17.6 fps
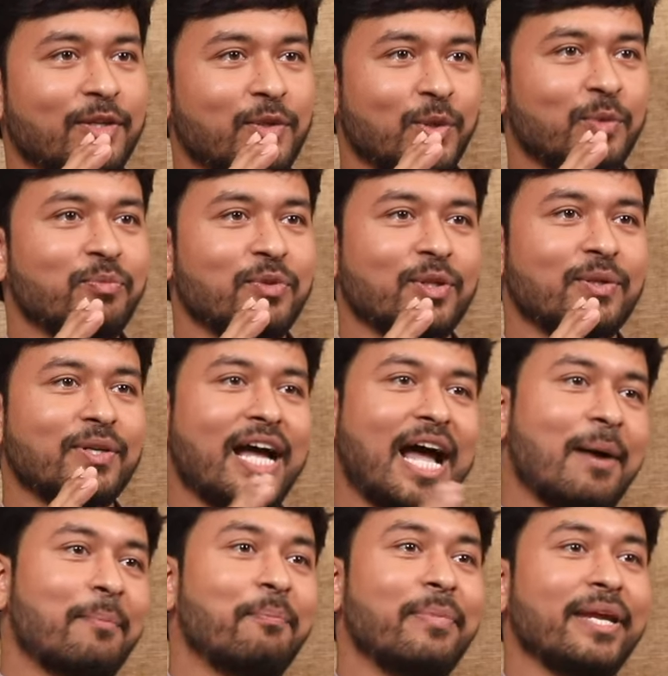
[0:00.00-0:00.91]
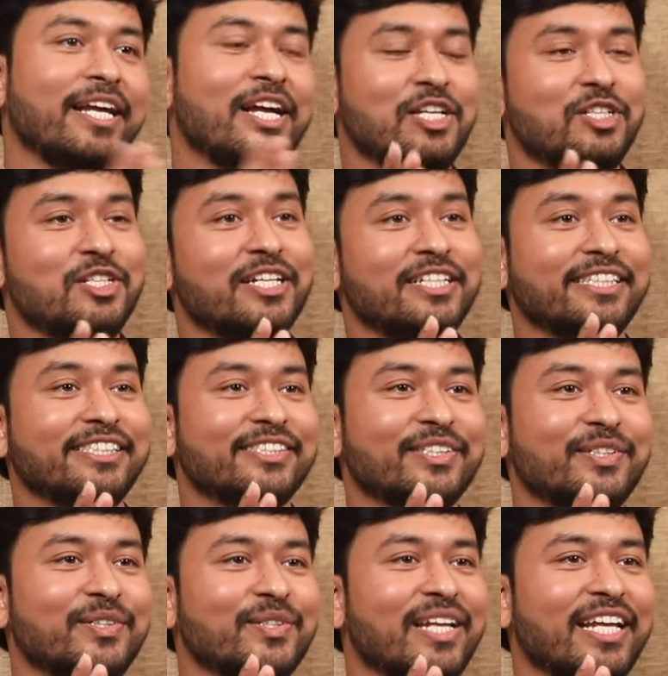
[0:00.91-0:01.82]
గ్రూప్తో హ్యాపీగా ఎంజాయ్
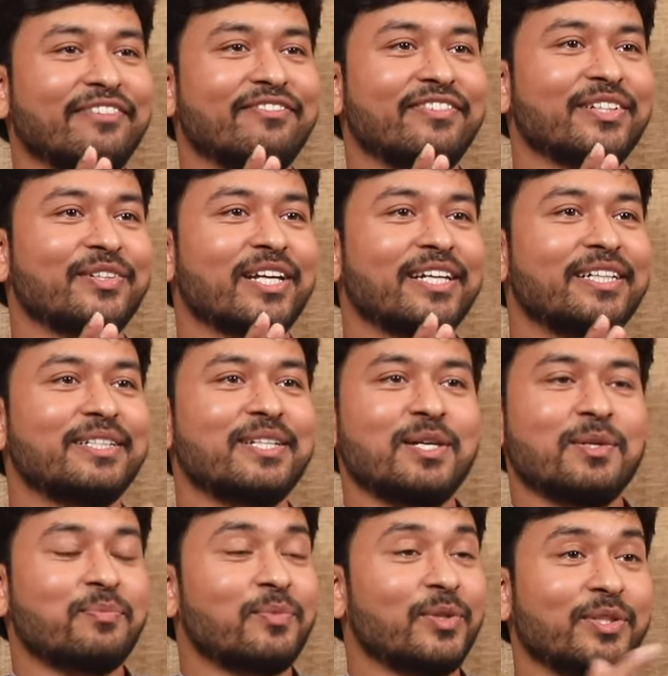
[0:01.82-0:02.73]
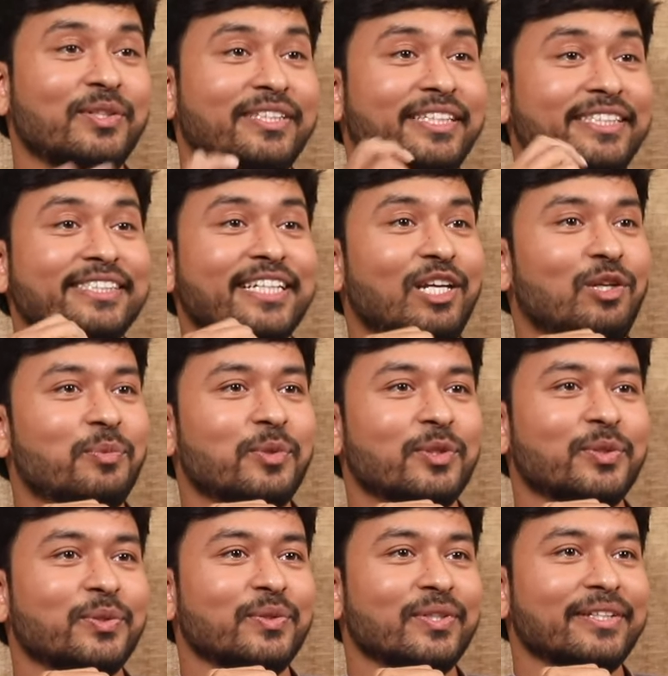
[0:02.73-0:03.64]
చేసుకుంటూ లైఫ్ని కూడా ముందుకు
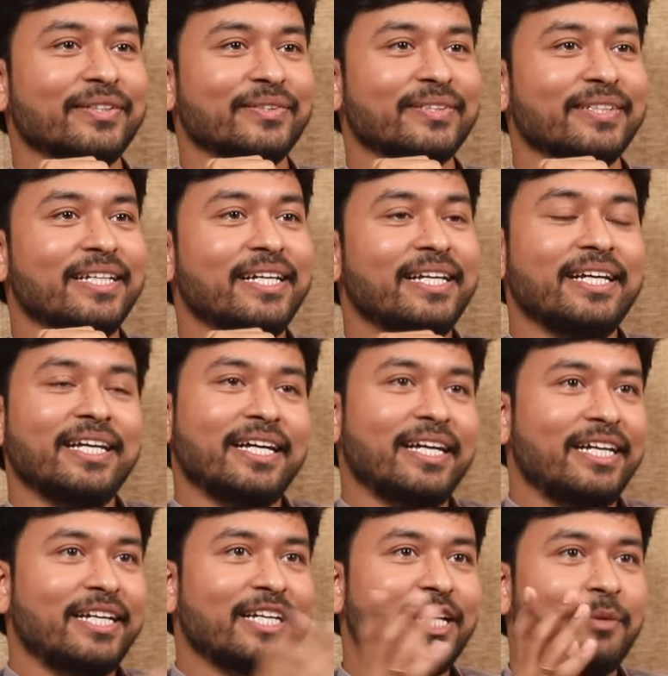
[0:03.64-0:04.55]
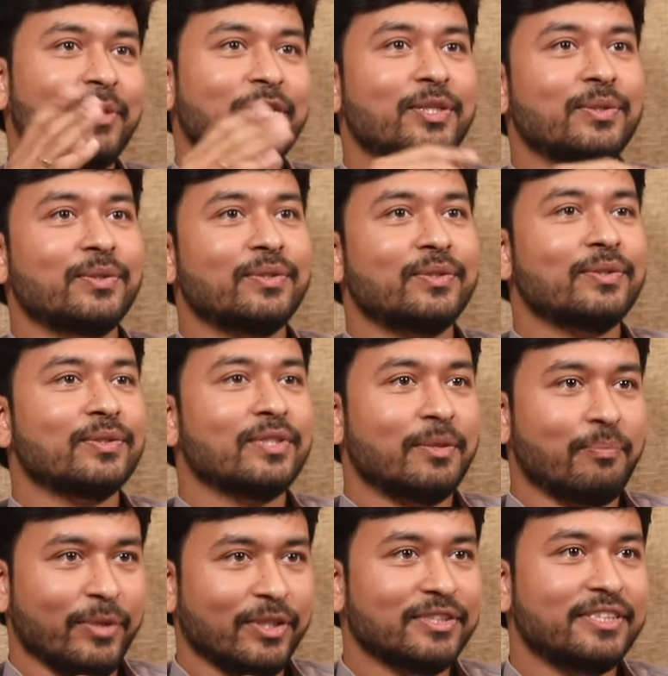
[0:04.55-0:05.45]
తీసుకెళ్ళిపోతూ ఉన్నారు అండ్ కమింగ్ టు
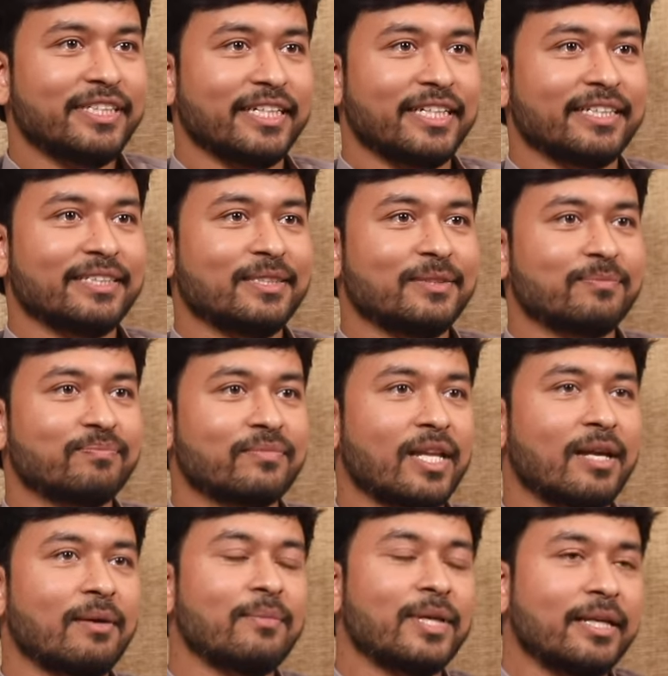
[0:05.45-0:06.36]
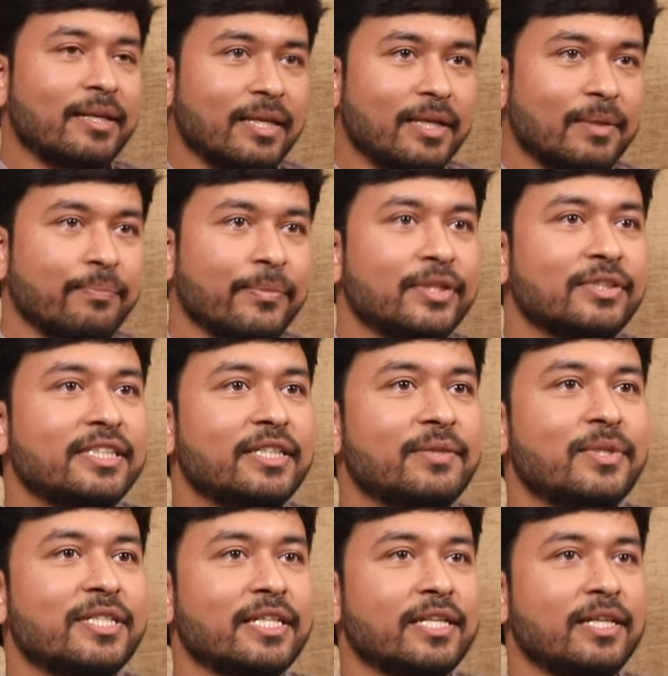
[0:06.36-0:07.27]
ద మ్యూజిక్ మరి
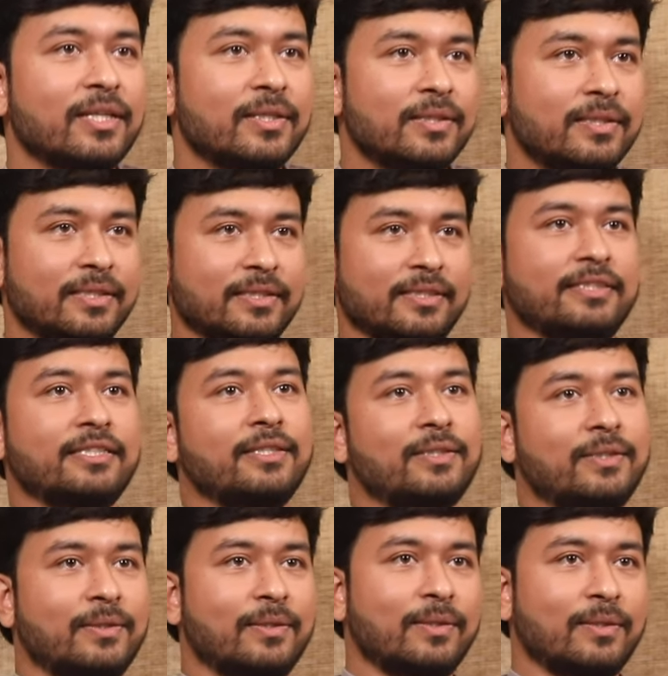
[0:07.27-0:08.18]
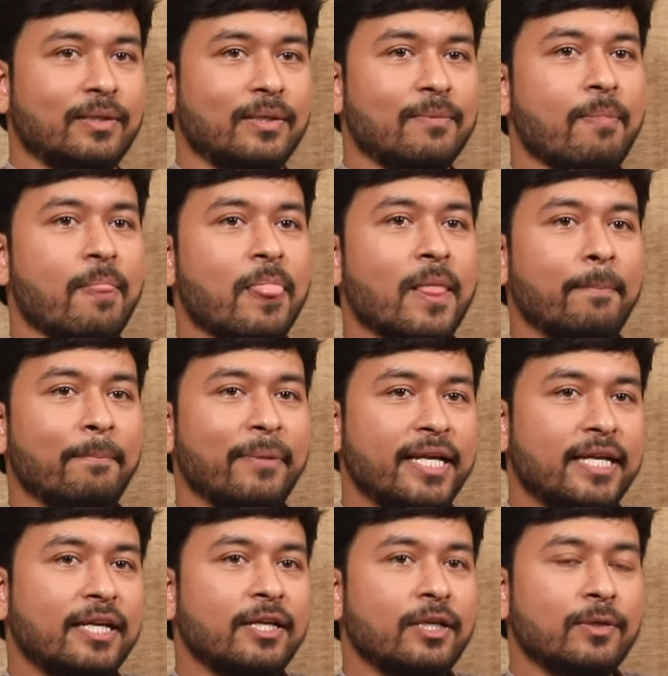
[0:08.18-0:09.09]
మ్యూజిక్ విషయంలో సో
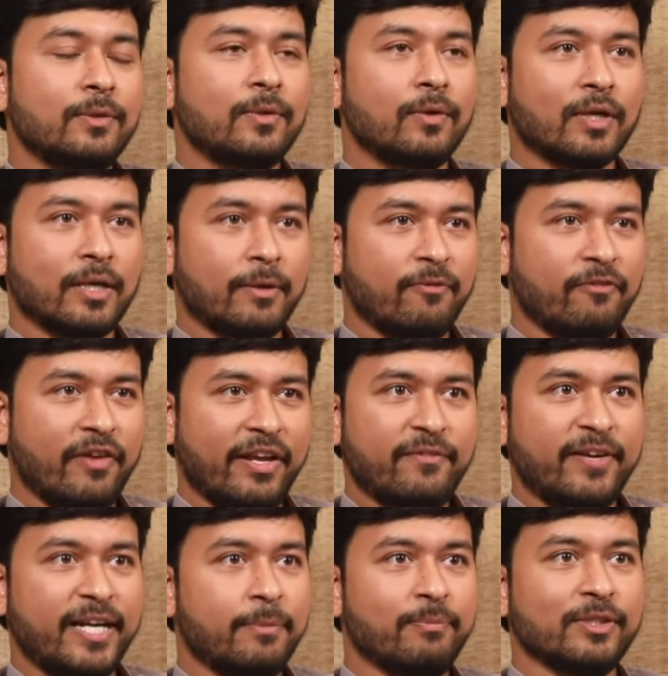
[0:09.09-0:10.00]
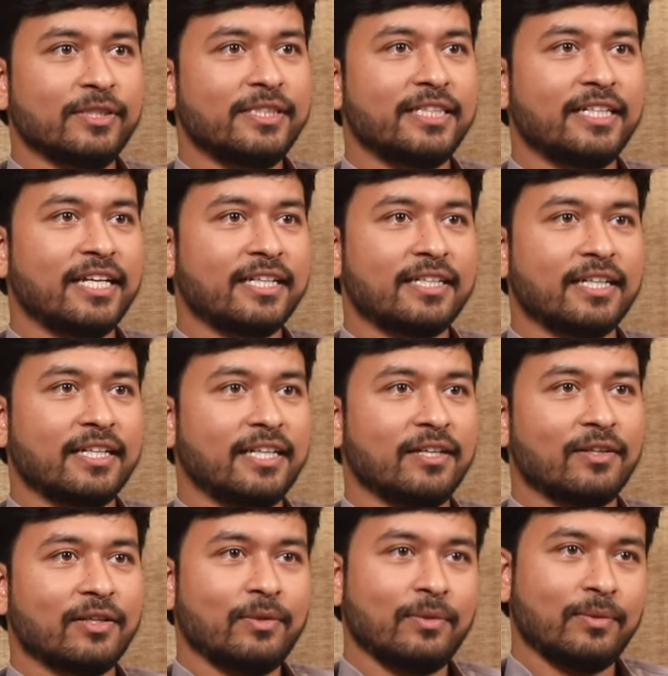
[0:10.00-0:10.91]
మీకంటూ ఒక ఫేవరెట్ మ్యూజిక్ డైరెక్టర్
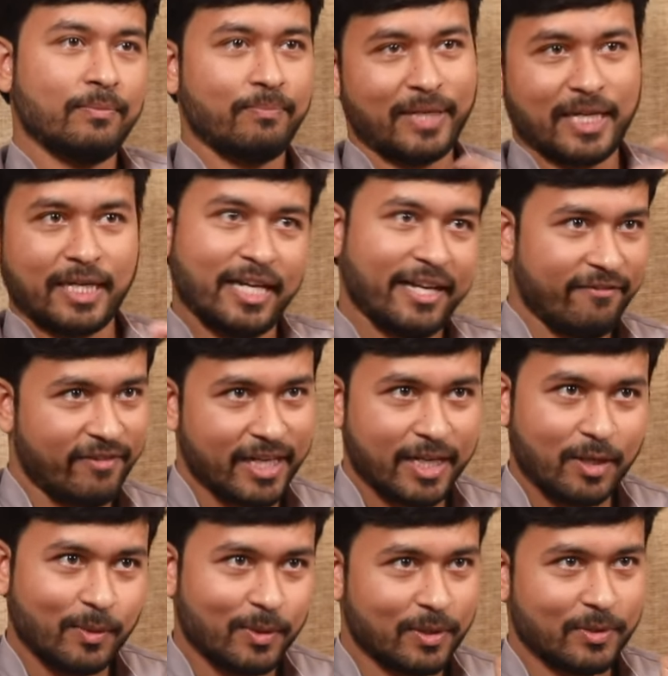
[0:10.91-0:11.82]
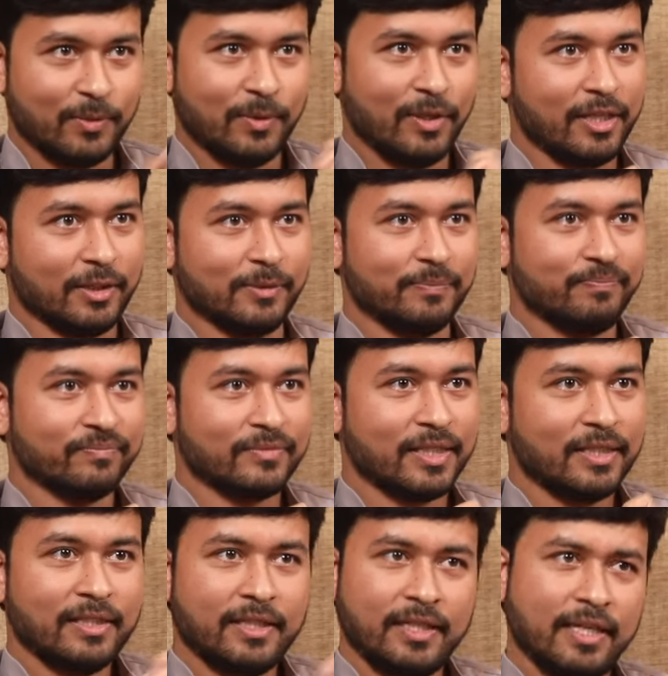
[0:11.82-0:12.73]
వాళ్ళు పక్కా ఎవరికి ఒకరికి ఉంటారు
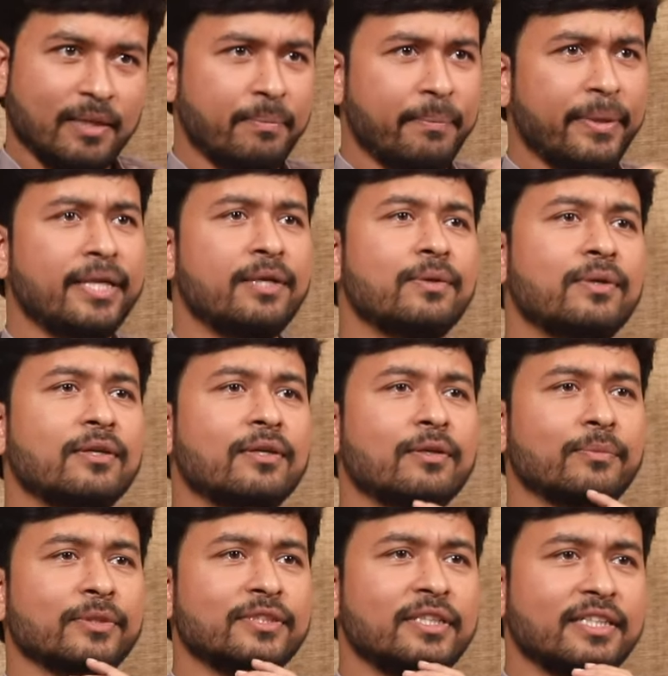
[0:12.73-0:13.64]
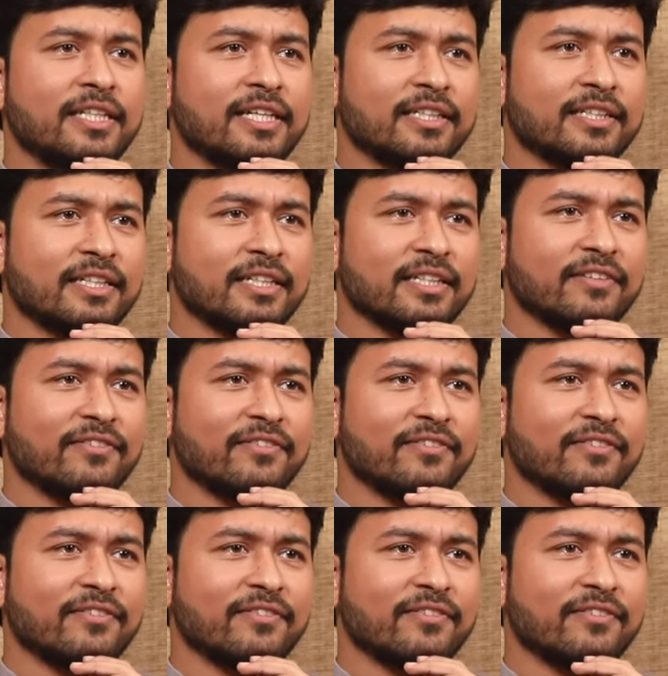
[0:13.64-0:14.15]
ఉంటారు అండ్ మీకు కూడా ఒక మ్యూజిక్ డైరెక్టర్